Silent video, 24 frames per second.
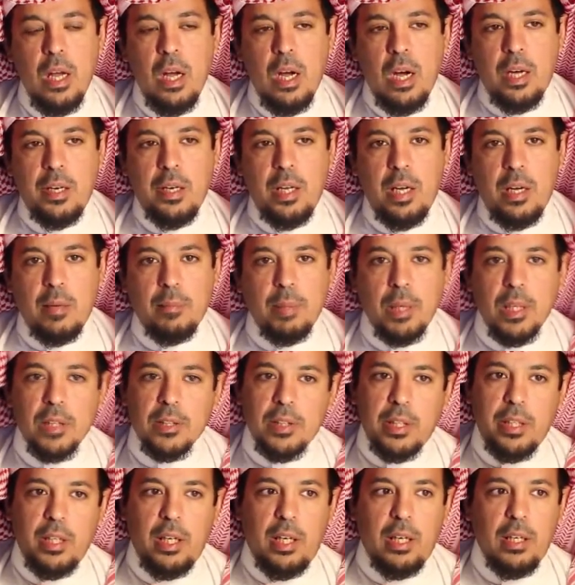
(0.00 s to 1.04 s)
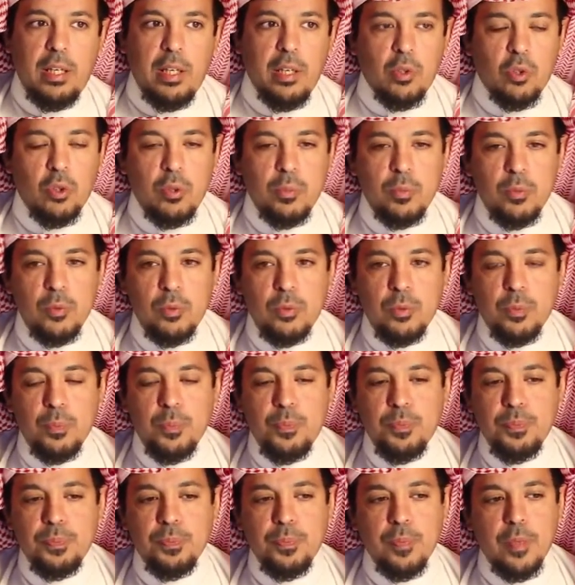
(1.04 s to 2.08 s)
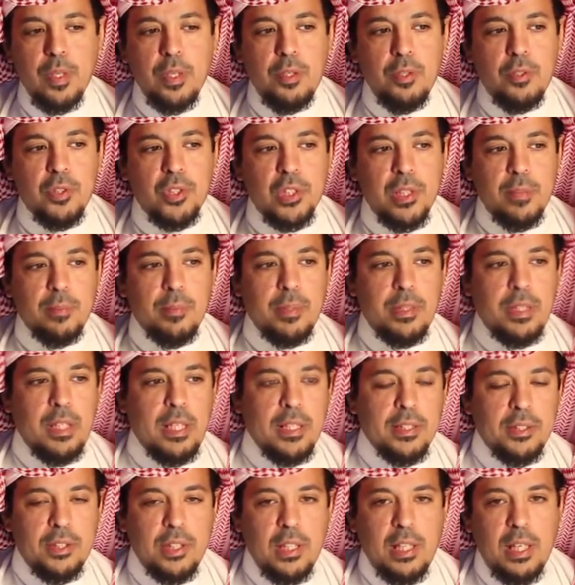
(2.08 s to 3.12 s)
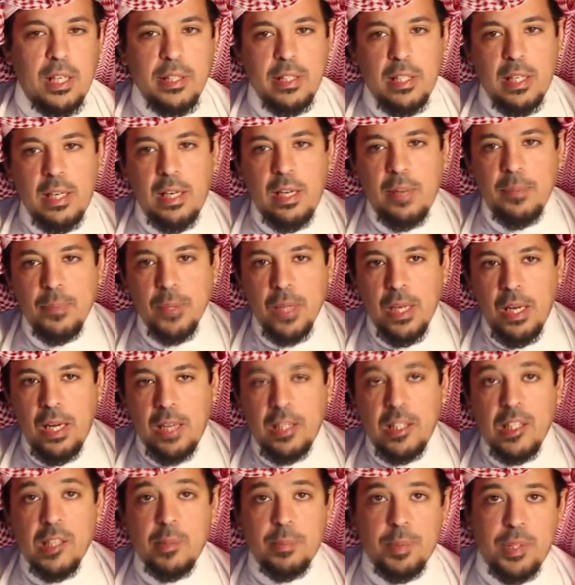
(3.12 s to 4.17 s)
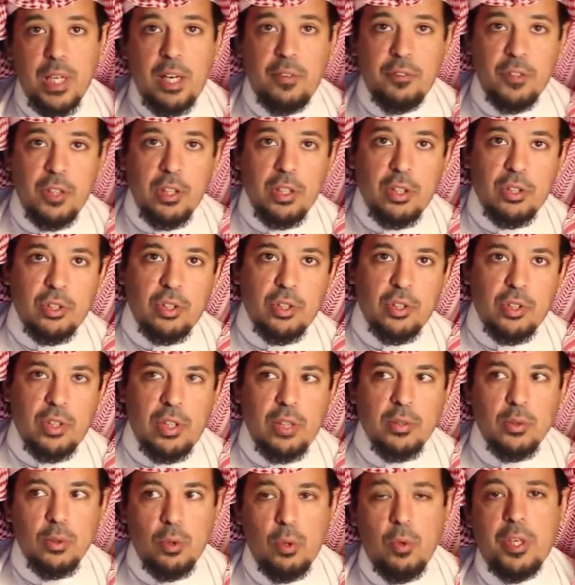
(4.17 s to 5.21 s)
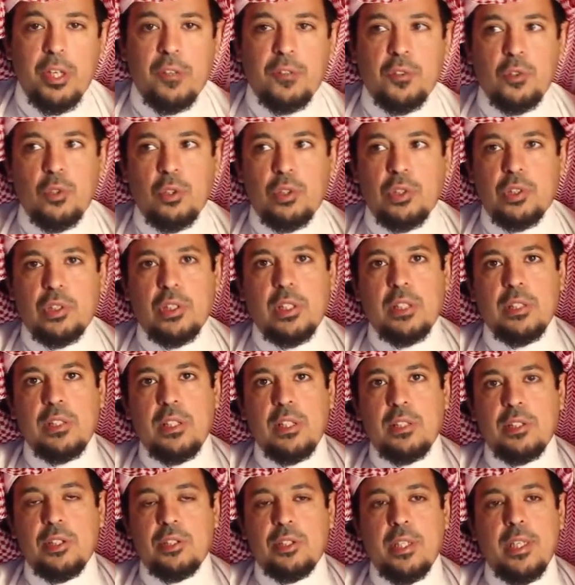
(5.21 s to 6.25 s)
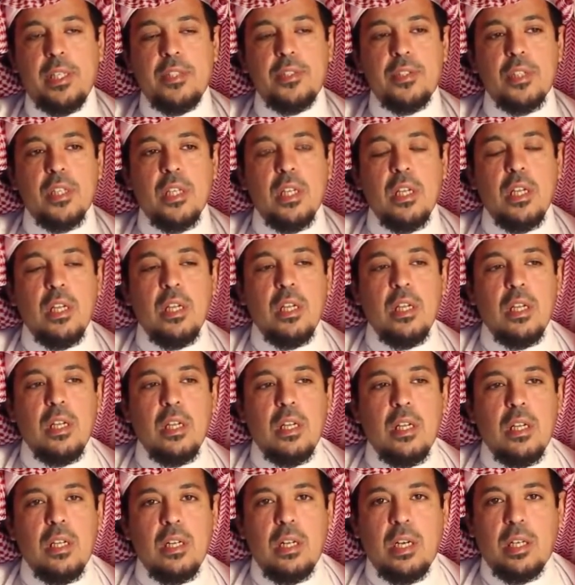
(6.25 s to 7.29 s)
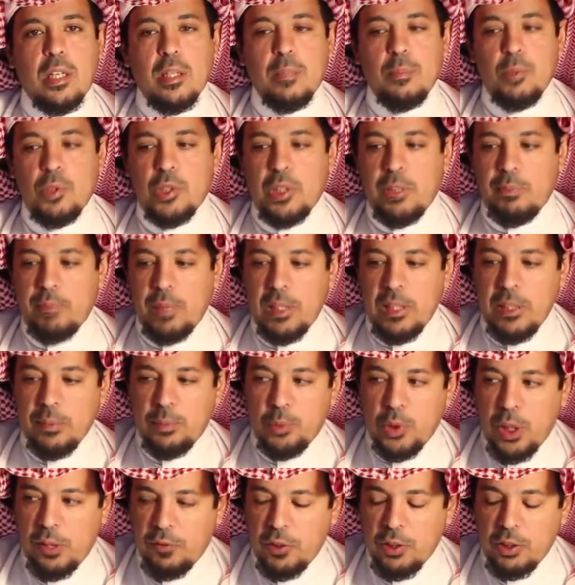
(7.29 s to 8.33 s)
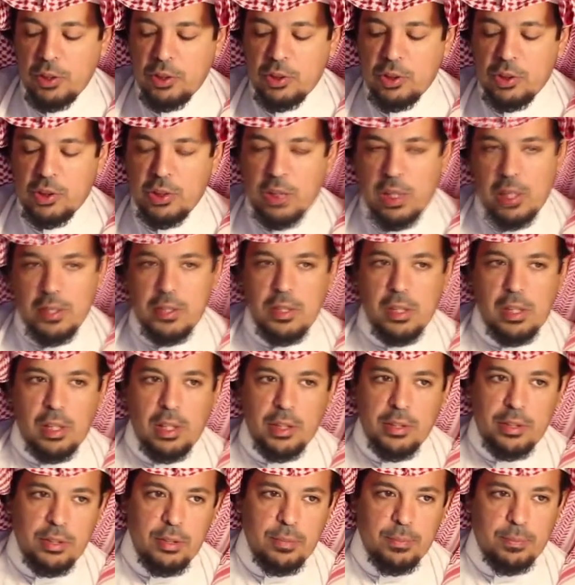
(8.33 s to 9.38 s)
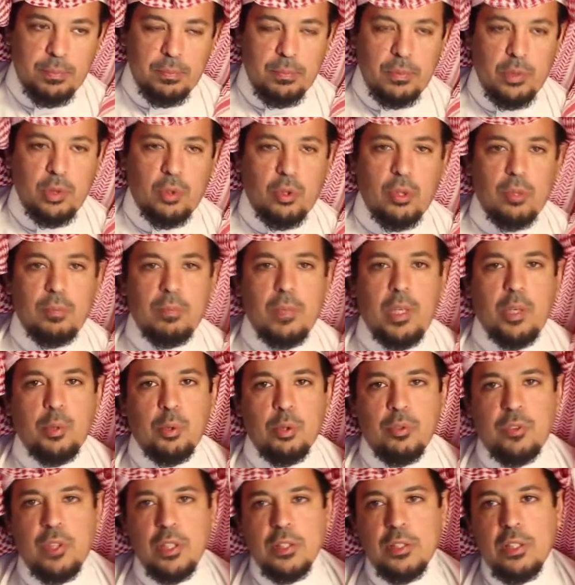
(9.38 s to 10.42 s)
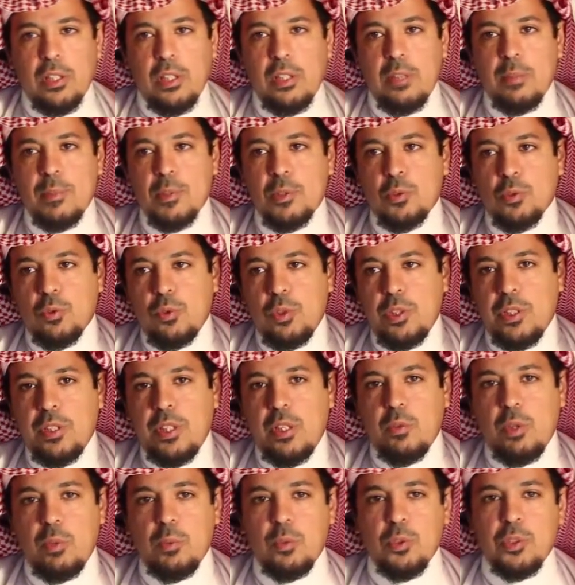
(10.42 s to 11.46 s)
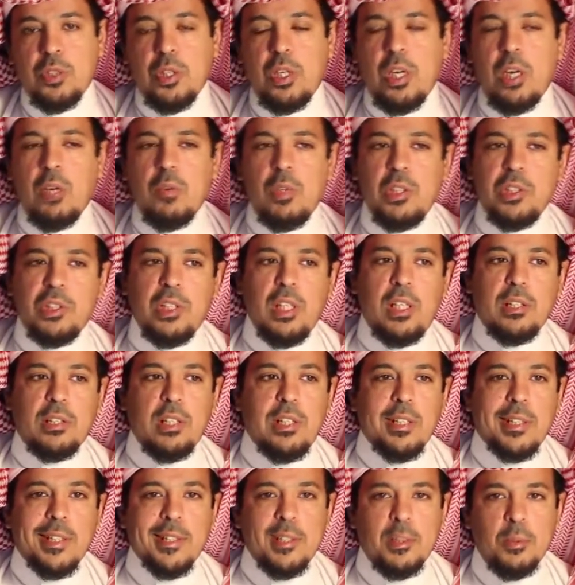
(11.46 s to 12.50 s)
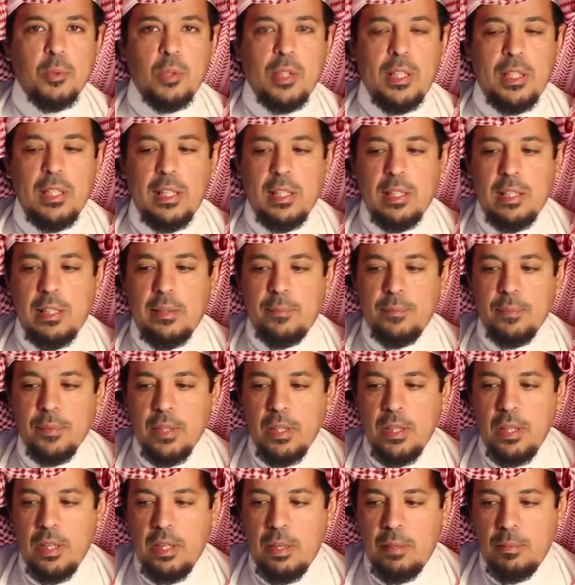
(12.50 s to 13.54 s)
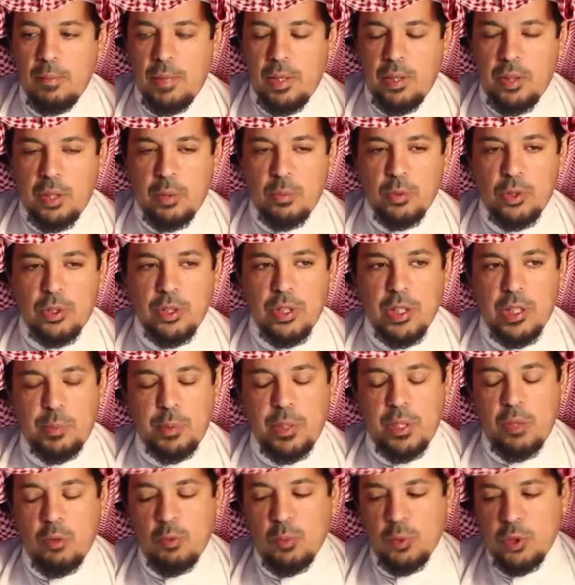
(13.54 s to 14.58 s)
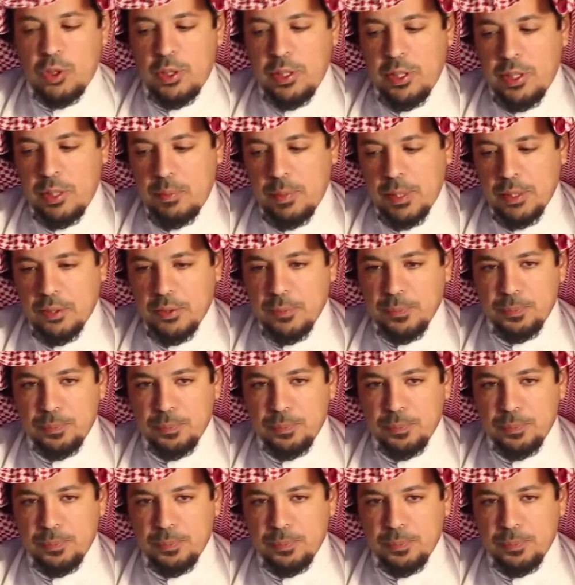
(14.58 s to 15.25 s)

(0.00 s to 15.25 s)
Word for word: أنا بقترح عليكم أنه نعدلها إلى الإبداع في الاقتصاد وهو نفسه اقتصاديات تريز لكن مسمى الإبداع في الاقتصاد قد يكون معروف لدى المسؤولين والمدراء والجهات اللي يقدمون عليها بعض المتدربين أو المتدربات